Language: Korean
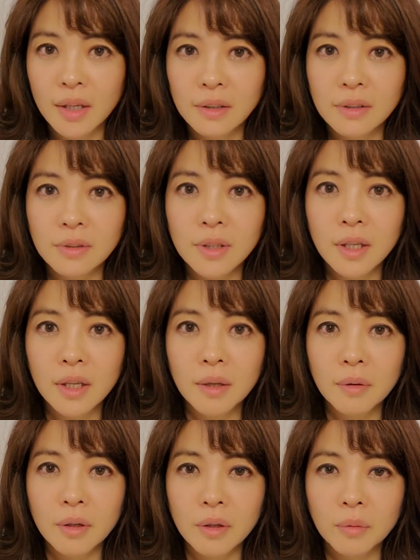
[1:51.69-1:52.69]

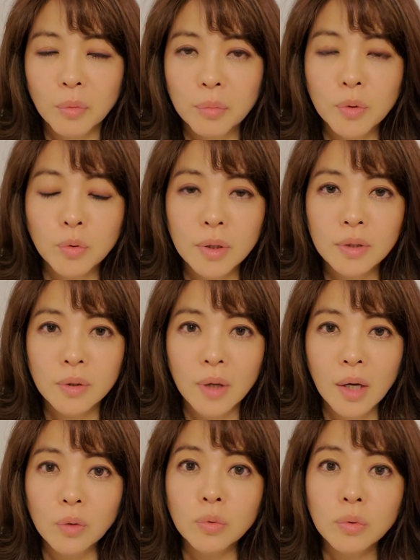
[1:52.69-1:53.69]
그런데 뭐 미국에서
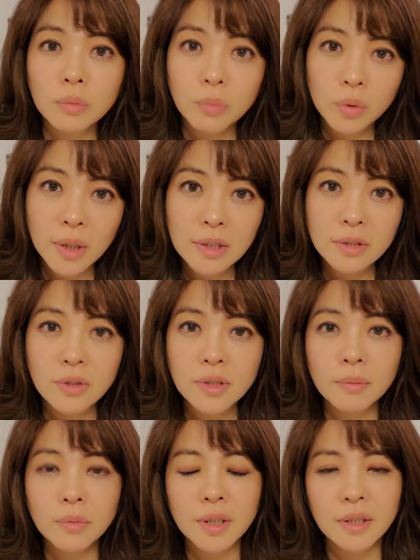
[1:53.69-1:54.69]
한국 뭐 댄스
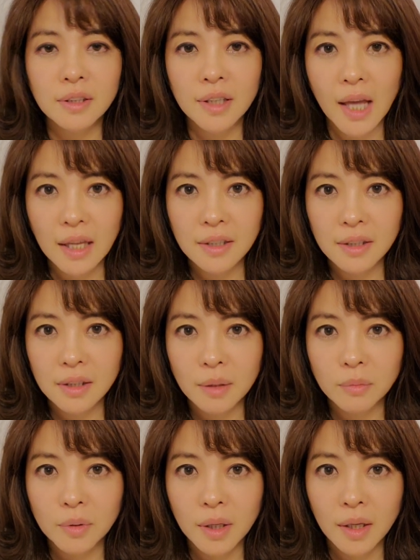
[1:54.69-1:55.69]
선생님들이 있는 게 아니기
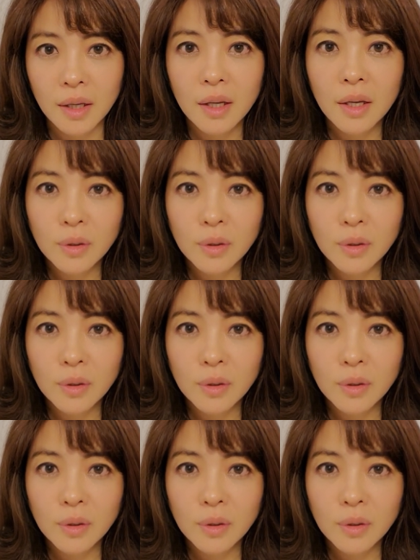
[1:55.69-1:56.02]
때문에